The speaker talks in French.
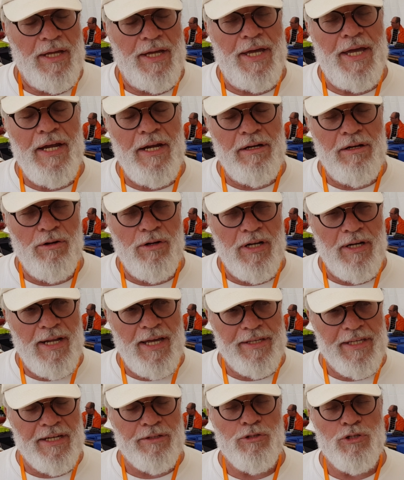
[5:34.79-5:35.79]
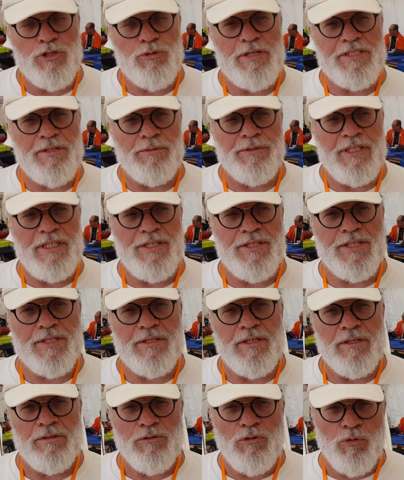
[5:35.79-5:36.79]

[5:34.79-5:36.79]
est la guerre de 70.